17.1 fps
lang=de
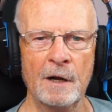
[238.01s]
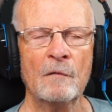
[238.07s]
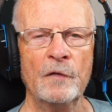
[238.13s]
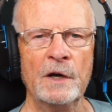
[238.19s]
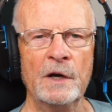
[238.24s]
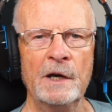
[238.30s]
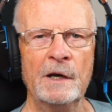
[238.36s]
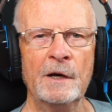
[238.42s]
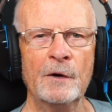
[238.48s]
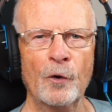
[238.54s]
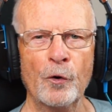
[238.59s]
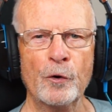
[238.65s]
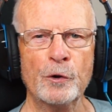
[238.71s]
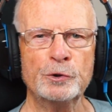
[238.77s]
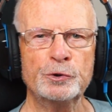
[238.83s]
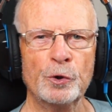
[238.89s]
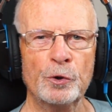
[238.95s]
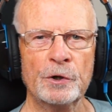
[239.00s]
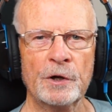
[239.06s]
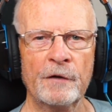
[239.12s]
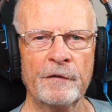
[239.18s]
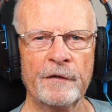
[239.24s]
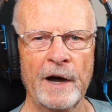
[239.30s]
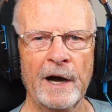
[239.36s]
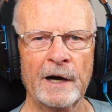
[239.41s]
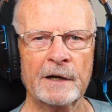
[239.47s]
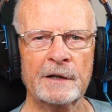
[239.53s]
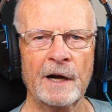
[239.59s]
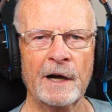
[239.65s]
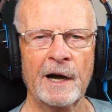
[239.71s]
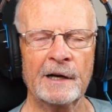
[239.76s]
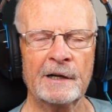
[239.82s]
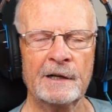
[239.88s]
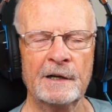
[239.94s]
Wie Unge schon gesagt
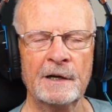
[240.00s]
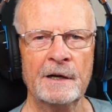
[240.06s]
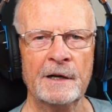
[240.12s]
hat,